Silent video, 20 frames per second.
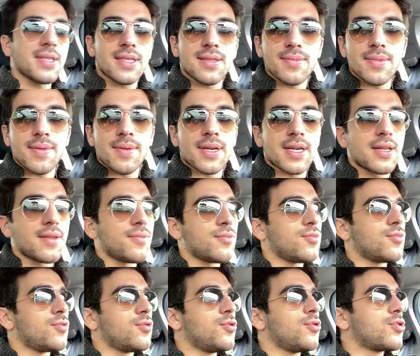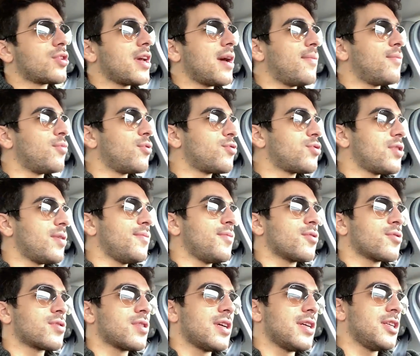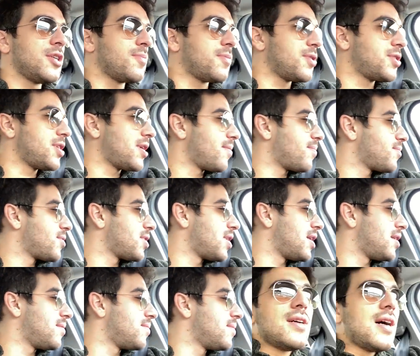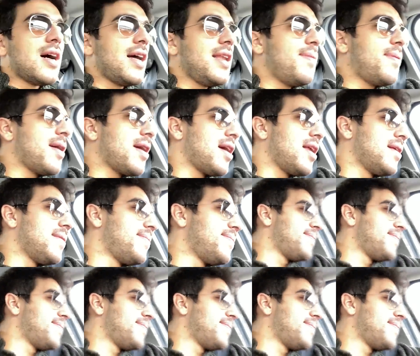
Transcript: Gittiğimde bakalım uyurken bulacağım yoksa işbaşı yapmış hadi. Hadi bakalım.